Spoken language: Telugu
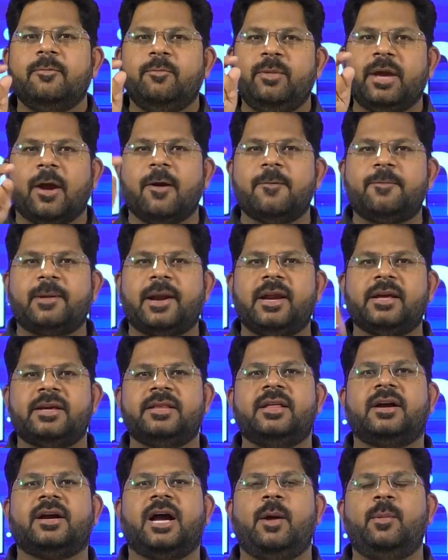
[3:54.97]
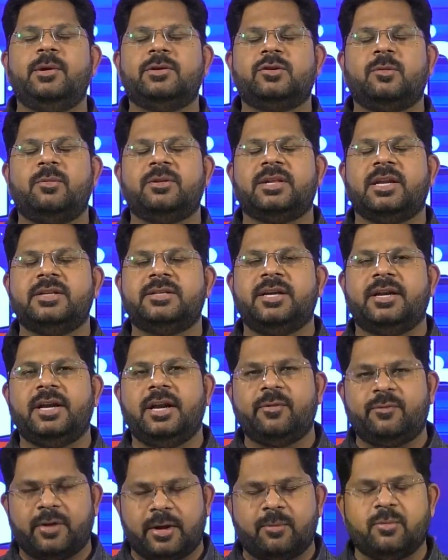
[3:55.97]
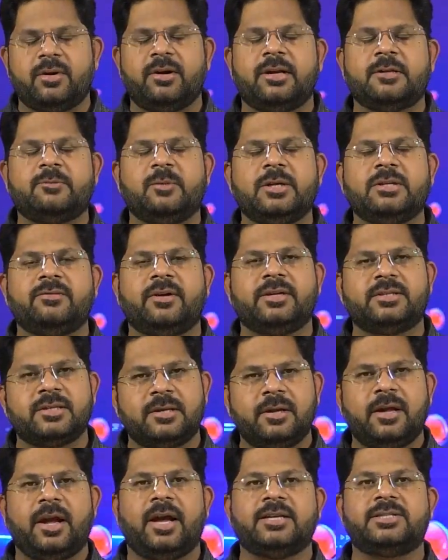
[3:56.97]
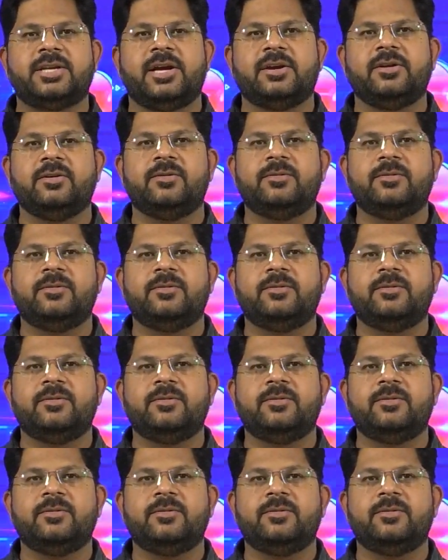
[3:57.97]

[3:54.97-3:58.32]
మీ అభిప్రాయాల కింద కామెంట్స్ రూపంలో తెలియజేయండి ఫర్ మోర్ ప్లీజ్ వాచ్ హ్యాష్ ట్యాగ్